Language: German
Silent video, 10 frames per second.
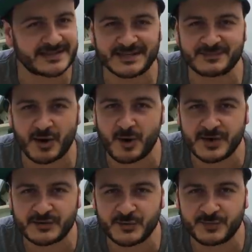ganz, ganz
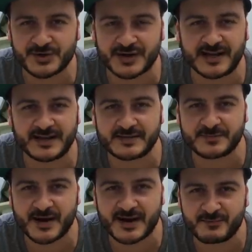Baumann-typisch, eigentlich hätte
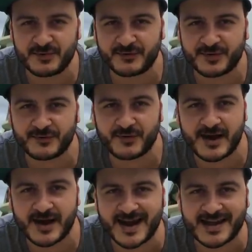man damit von
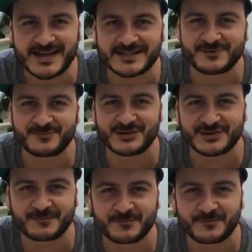vornherein rechnen müssen.